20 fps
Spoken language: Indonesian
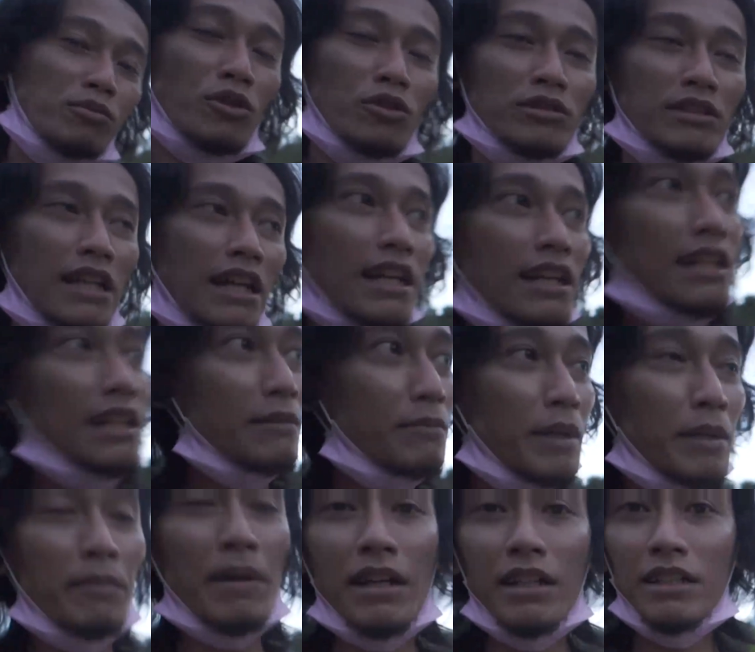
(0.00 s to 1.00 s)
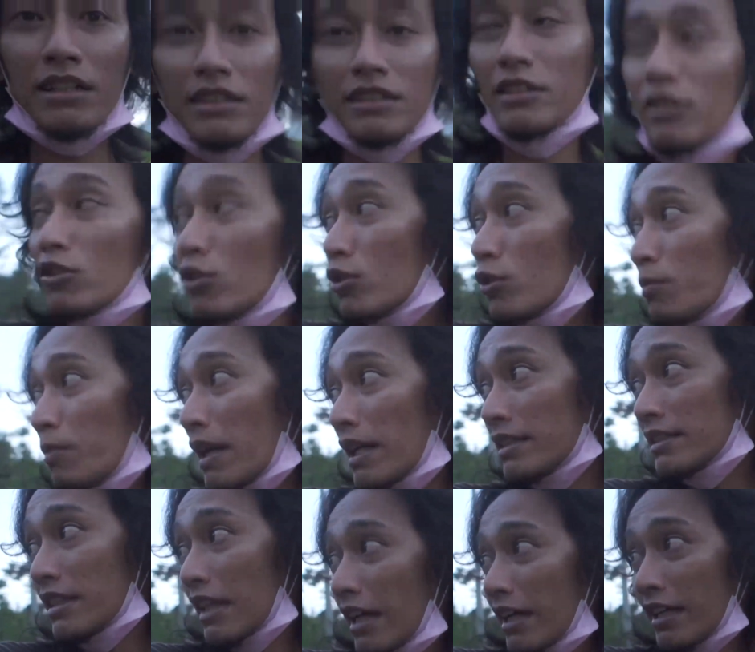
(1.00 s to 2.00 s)
total memang seluruh
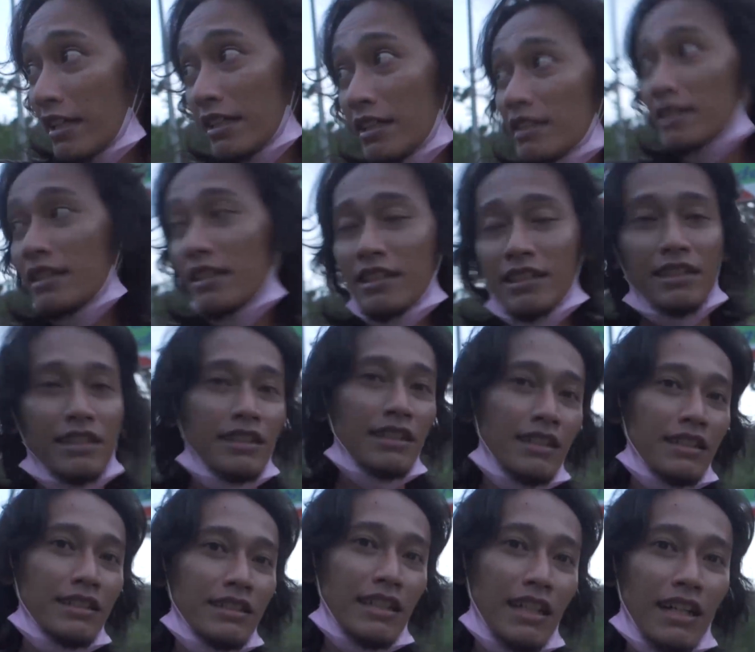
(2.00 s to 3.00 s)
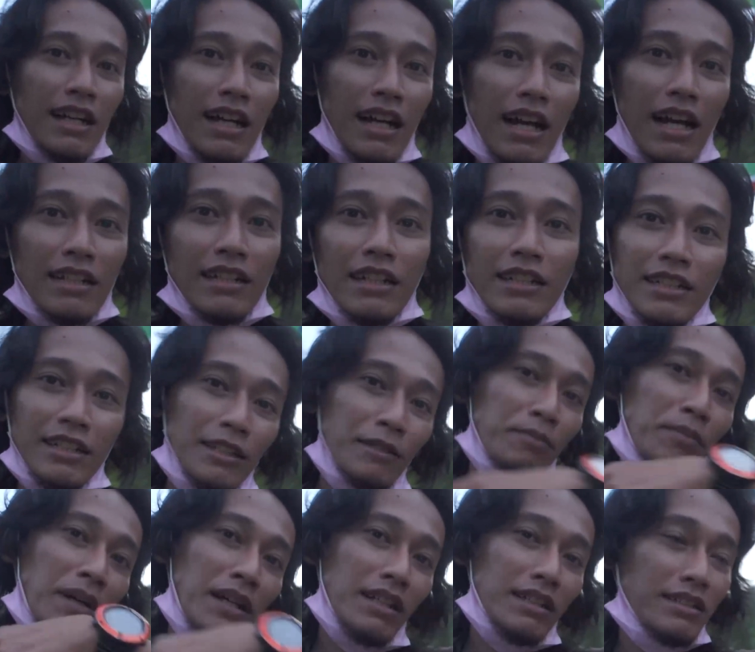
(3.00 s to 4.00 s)
pantai yang ada
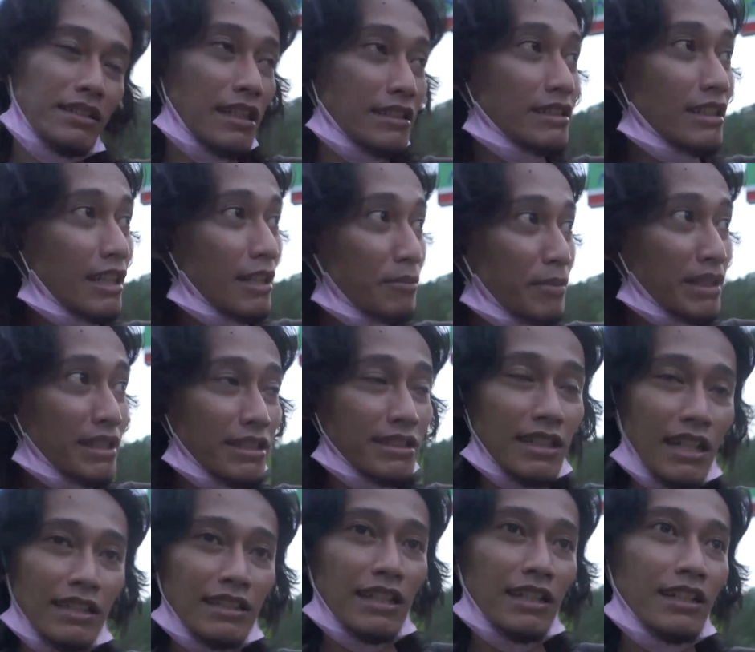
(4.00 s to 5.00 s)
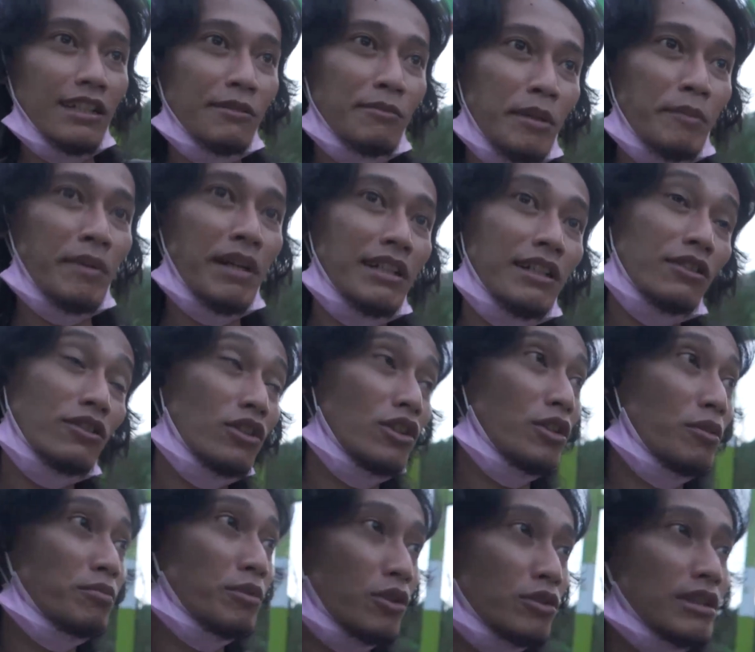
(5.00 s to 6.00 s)
di jajaran pantai selatan ini memang
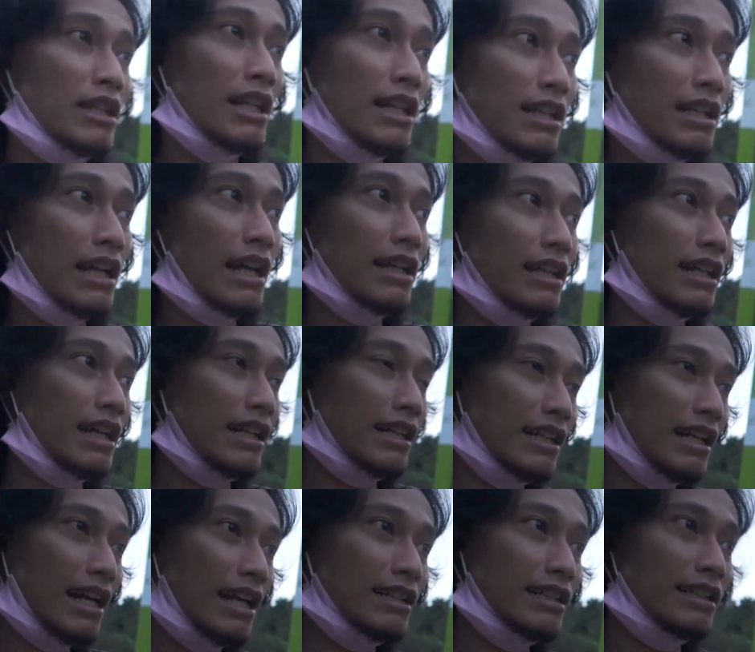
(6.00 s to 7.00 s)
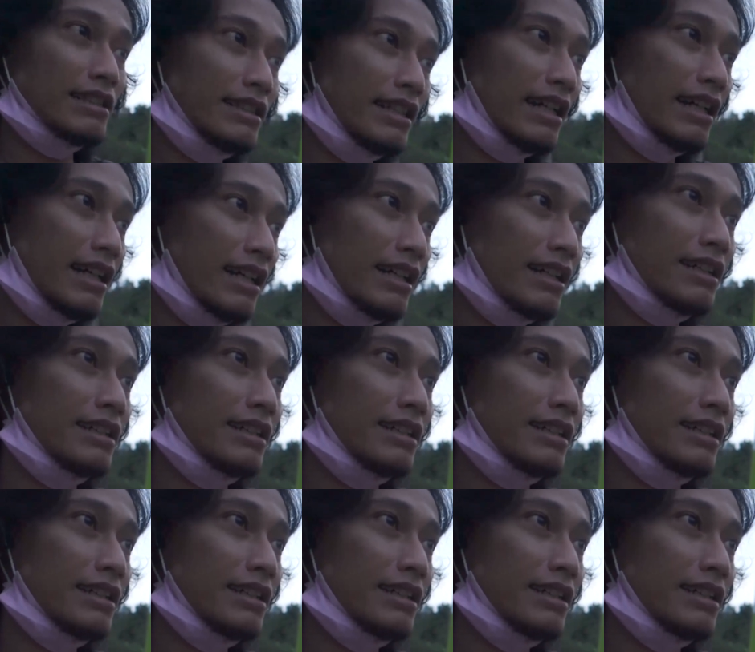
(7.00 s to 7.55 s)
ditutup total eh, karena adanya